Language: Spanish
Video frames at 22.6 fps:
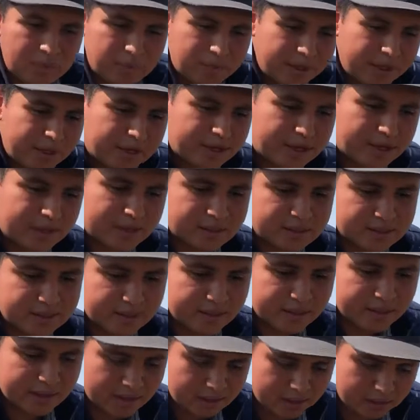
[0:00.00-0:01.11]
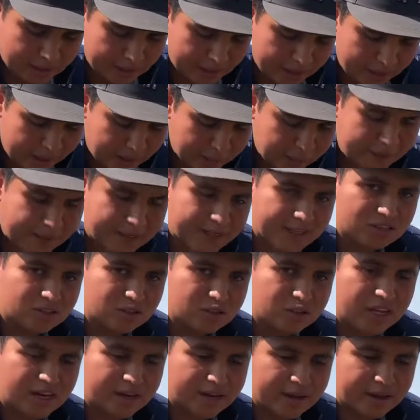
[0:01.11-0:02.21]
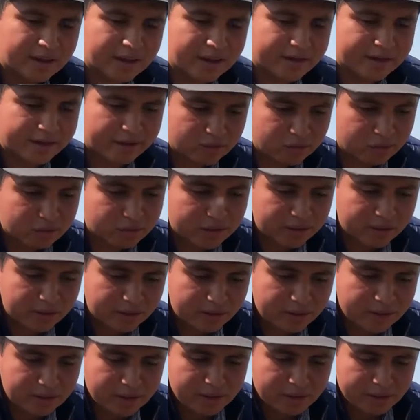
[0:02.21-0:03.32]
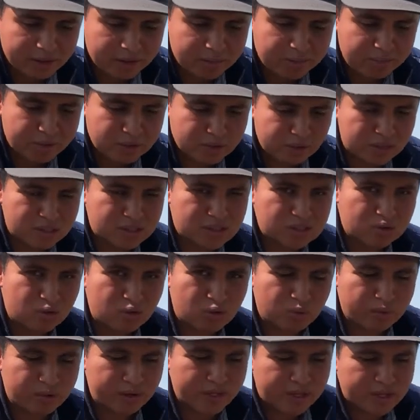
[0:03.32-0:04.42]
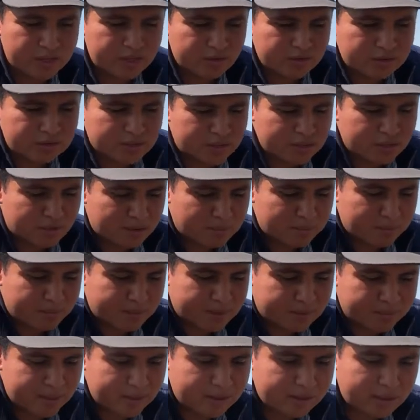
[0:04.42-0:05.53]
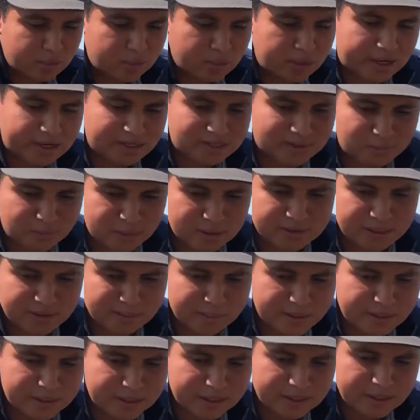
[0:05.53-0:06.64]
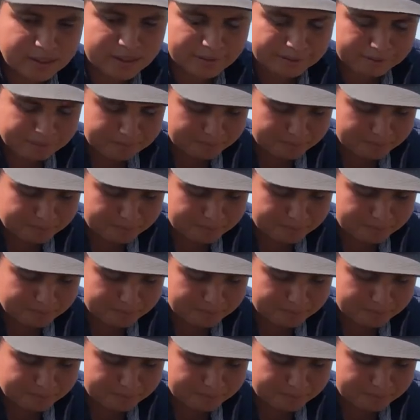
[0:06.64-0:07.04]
aplica, este, aplicación de arranque de jote y pues un asesor o un ingeniero está dando rápidamente una respuesta inmediata